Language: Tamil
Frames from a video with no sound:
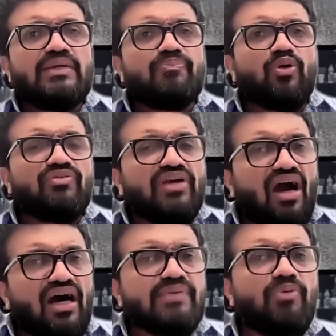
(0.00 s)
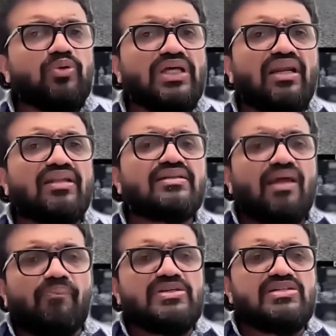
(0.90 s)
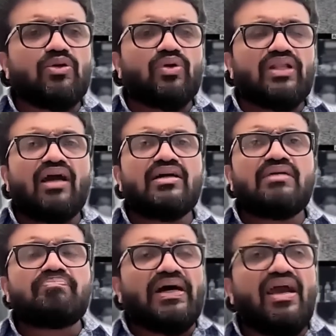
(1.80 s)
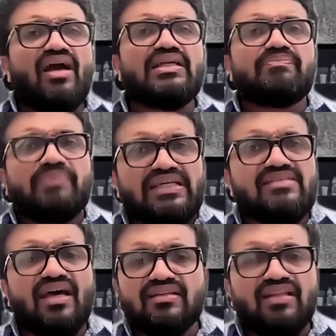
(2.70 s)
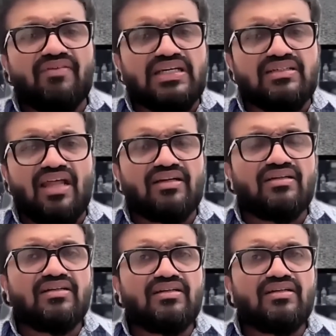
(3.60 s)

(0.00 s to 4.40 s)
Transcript: இப்போது விகாரை பகுதியிலிருந்து தப்பிச் சென்றுள்ளதாக பயாகல போலீசார் தெரிவிக்கின்றார்கள்